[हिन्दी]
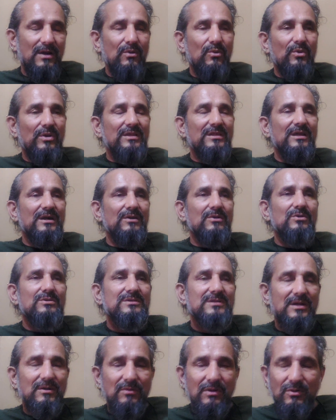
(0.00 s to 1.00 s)
वो इतना
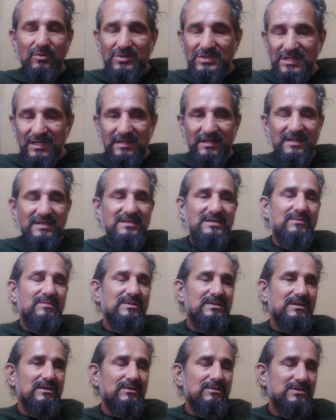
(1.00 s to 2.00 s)
गुस्सा हुआ वो चेन्नई से
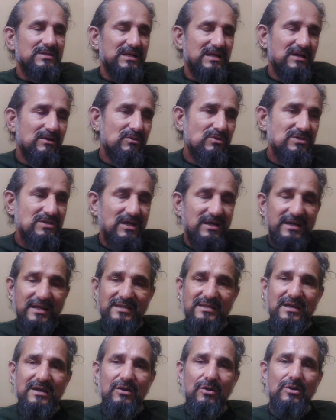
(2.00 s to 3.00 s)
ठीक है वो चेन्नई
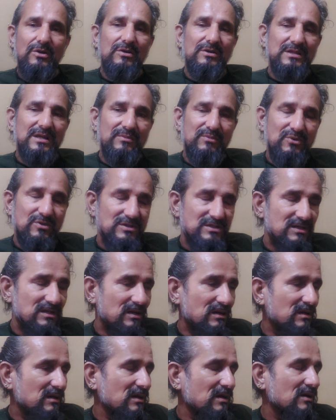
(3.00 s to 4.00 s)
से कोलकाता पहुँच
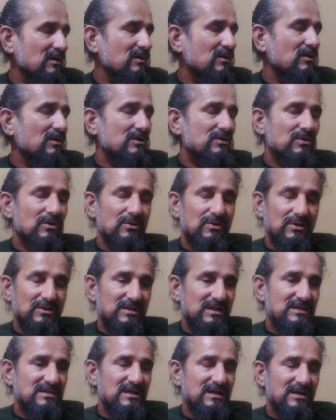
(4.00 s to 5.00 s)
गया और
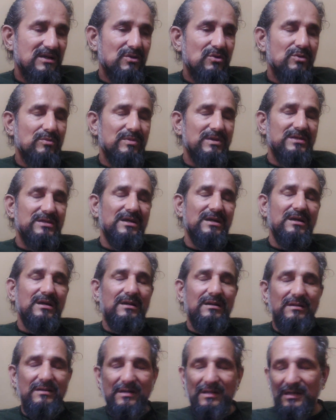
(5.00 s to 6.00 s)
कोलकाता जाके उनमें जो है
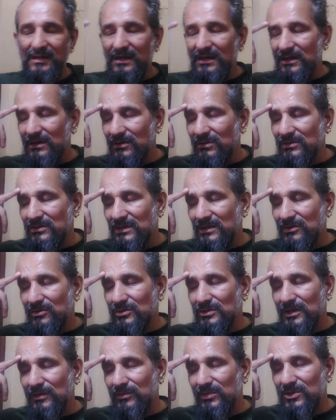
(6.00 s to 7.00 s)
ठीक है उन्हें उन
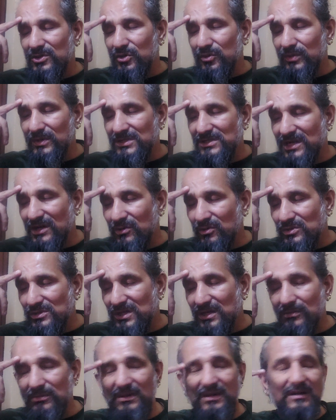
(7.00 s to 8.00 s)
दंपतियों पर चाकू से
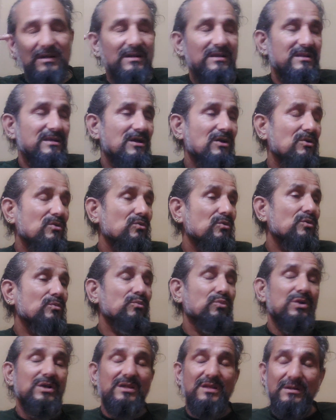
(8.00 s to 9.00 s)
हमला कर दिया और उनको
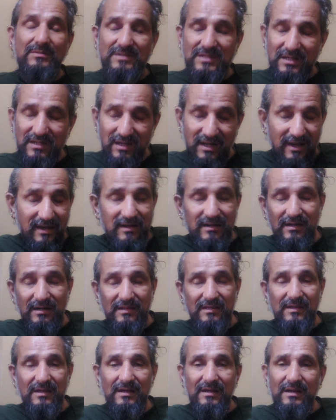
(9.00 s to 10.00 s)
बुरी तरह से घायल कर
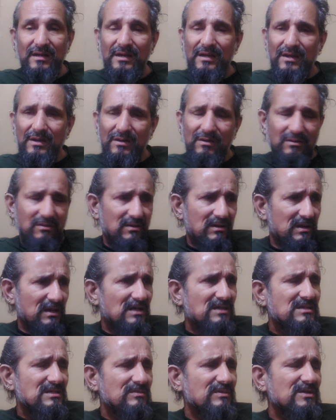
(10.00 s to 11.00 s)
दिया और
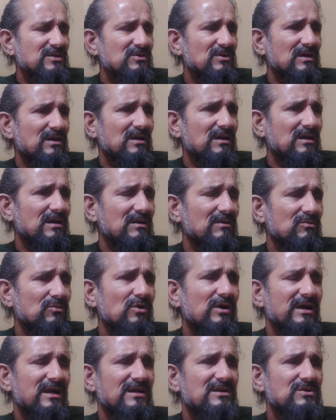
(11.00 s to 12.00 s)
लास्ट में जो है वो
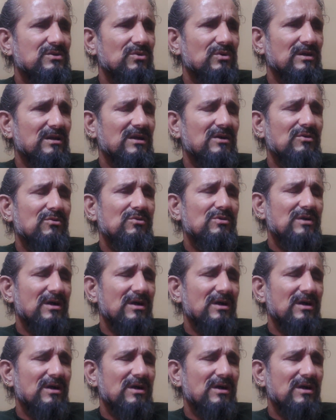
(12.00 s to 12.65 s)
अरेस्ट हो गया वो